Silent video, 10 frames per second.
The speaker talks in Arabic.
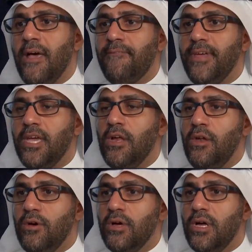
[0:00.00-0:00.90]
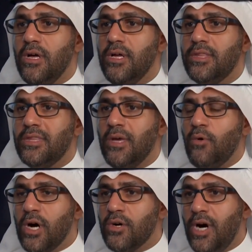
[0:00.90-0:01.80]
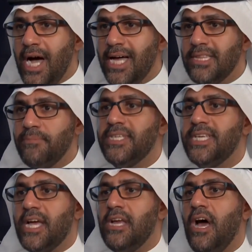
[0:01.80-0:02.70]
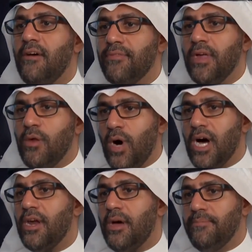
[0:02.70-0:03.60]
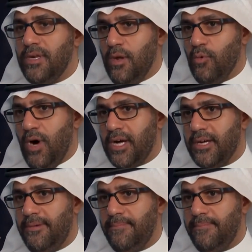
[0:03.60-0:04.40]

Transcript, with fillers: في آه، التوقعات بشكل افضل واقرب للواقع.